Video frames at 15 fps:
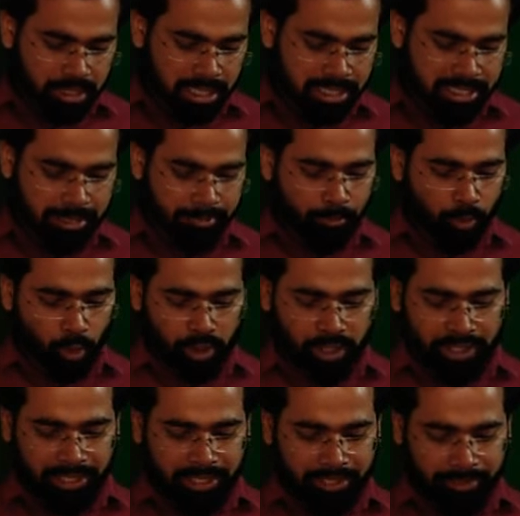कैसे हम ड्रॉ
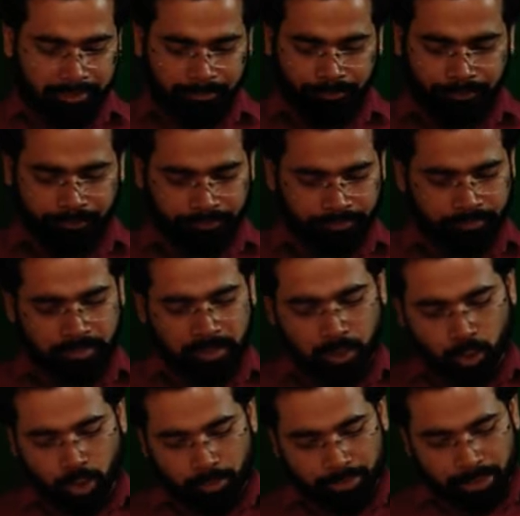करेंगे
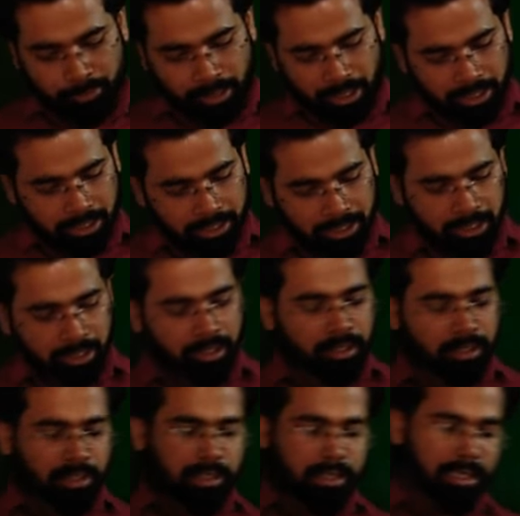तो हमने मान लिया
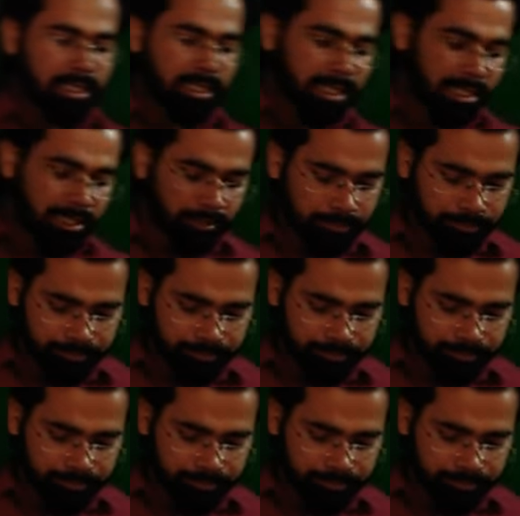कि ये